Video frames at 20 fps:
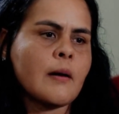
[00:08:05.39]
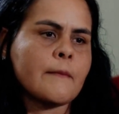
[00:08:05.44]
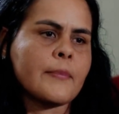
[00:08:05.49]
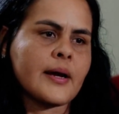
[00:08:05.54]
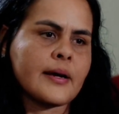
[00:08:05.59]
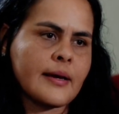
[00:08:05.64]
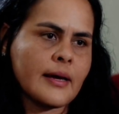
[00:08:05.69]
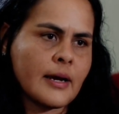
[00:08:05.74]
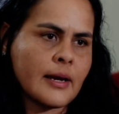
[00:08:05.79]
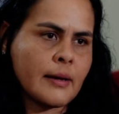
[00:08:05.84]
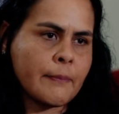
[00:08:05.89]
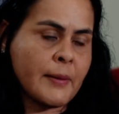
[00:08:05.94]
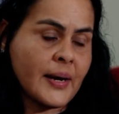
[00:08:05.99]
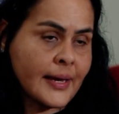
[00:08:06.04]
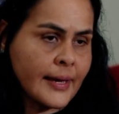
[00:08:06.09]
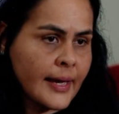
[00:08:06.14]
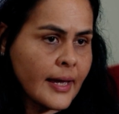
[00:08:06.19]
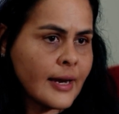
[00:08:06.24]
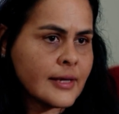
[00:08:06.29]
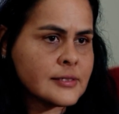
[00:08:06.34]
para aquela, para
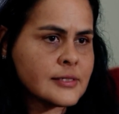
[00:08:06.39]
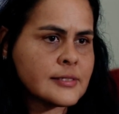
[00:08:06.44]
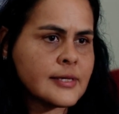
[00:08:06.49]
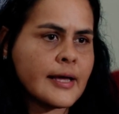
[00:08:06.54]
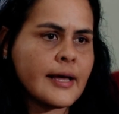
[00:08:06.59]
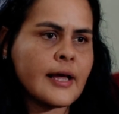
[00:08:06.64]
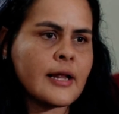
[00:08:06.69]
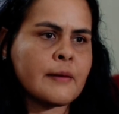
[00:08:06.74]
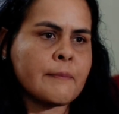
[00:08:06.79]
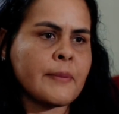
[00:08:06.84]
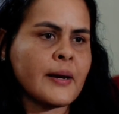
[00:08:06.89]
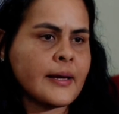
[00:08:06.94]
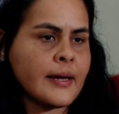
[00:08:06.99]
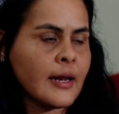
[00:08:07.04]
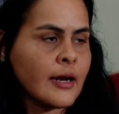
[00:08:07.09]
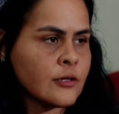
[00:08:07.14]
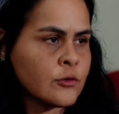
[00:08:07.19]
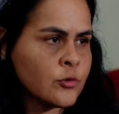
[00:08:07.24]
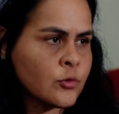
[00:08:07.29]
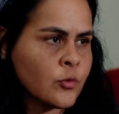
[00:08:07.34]
aquela série, para
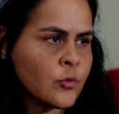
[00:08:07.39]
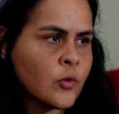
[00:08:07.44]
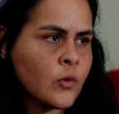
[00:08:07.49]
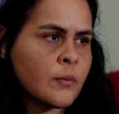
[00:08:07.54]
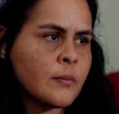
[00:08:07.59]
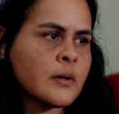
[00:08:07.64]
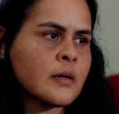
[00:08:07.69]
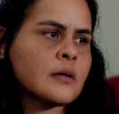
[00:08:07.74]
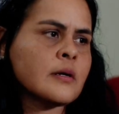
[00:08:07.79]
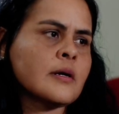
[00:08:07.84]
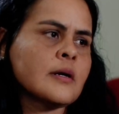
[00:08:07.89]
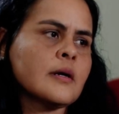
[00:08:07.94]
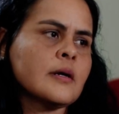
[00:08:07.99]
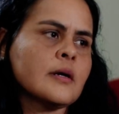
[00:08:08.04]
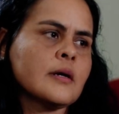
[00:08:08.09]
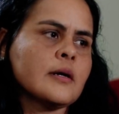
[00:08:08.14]
aquela turma.